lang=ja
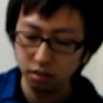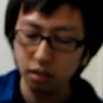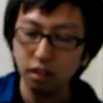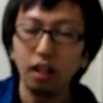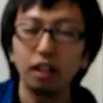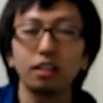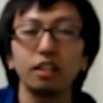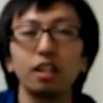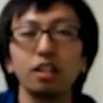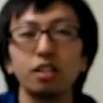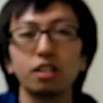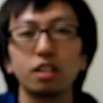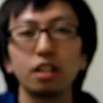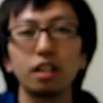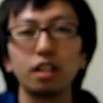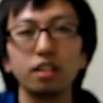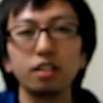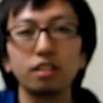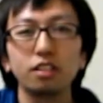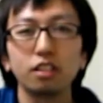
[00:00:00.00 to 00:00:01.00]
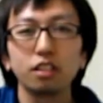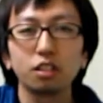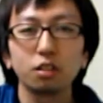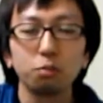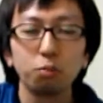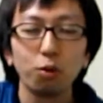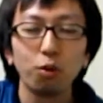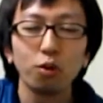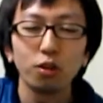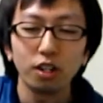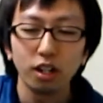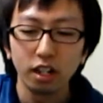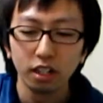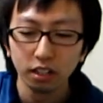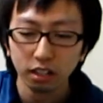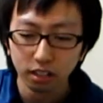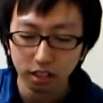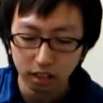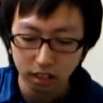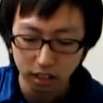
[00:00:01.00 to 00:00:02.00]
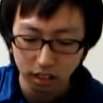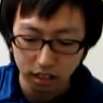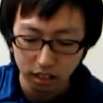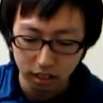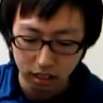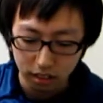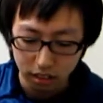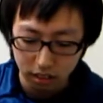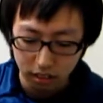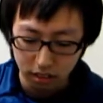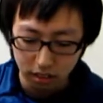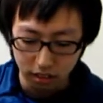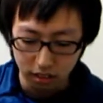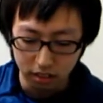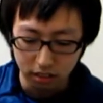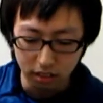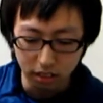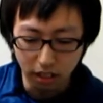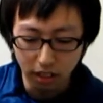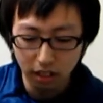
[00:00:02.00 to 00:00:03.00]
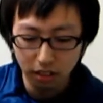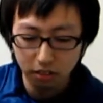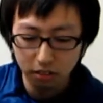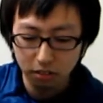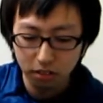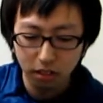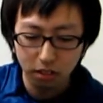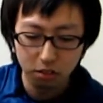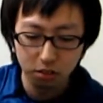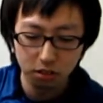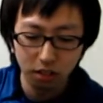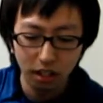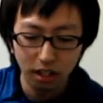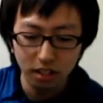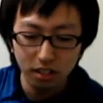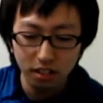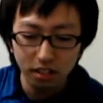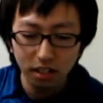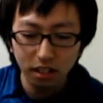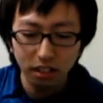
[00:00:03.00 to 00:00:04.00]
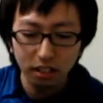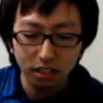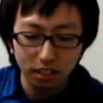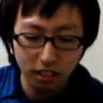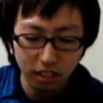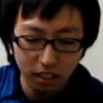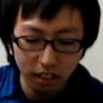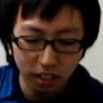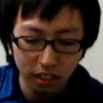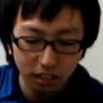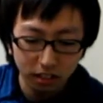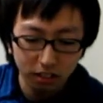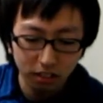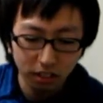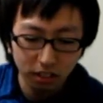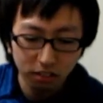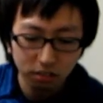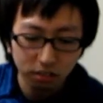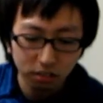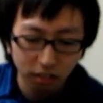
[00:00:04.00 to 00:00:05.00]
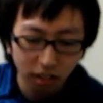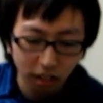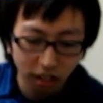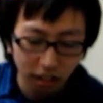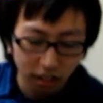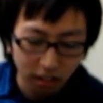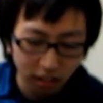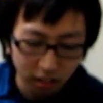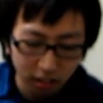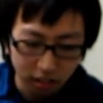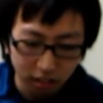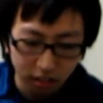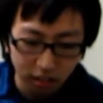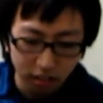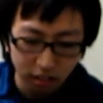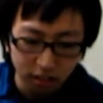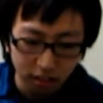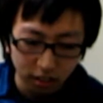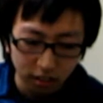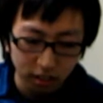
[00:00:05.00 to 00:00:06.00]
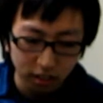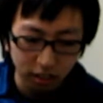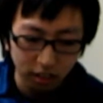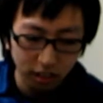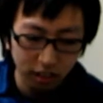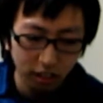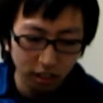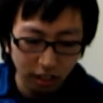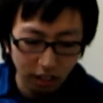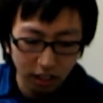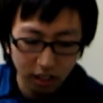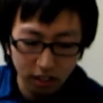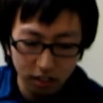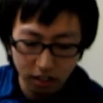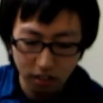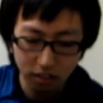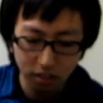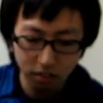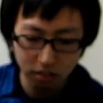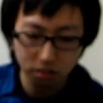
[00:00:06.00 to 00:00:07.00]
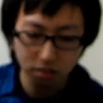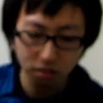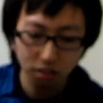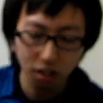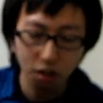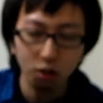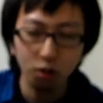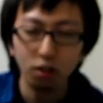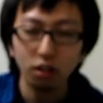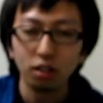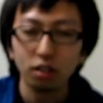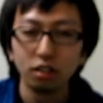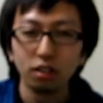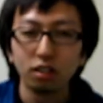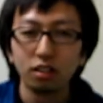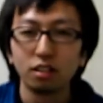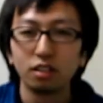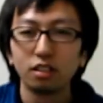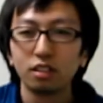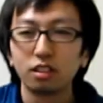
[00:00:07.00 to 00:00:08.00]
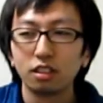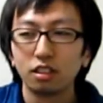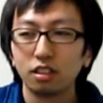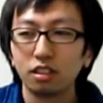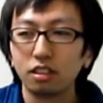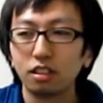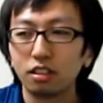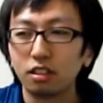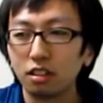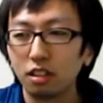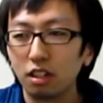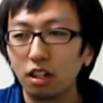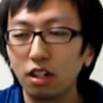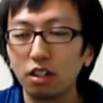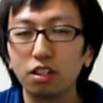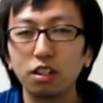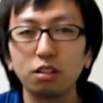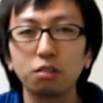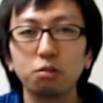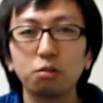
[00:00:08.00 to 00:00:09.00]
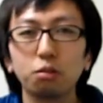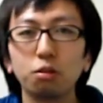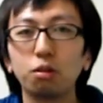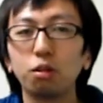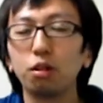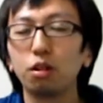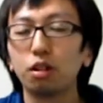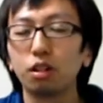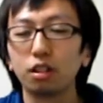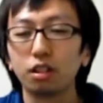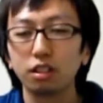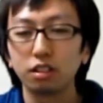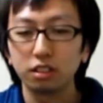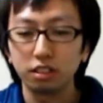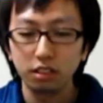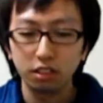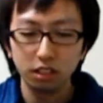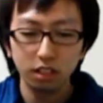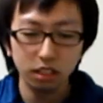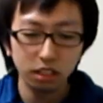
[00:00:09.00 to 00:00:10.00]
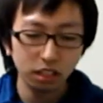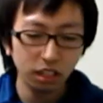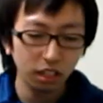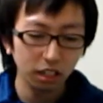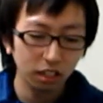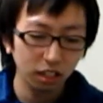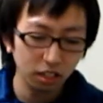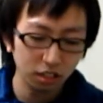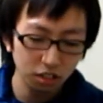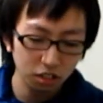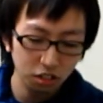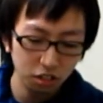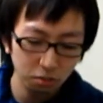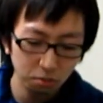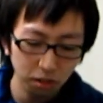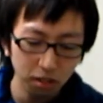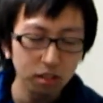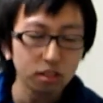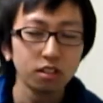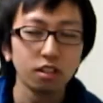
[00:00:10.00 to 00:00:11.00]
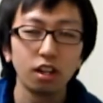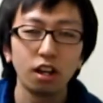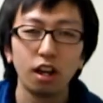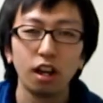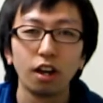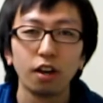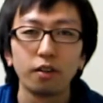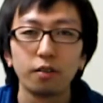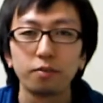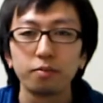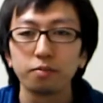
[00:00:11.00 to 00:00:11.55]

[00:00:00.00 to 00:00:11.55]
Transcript: 果たして遠赤防寒されるのかこの足が冷えなくなるのか冷えない感じがするのかおあ結構冷えない感じしますね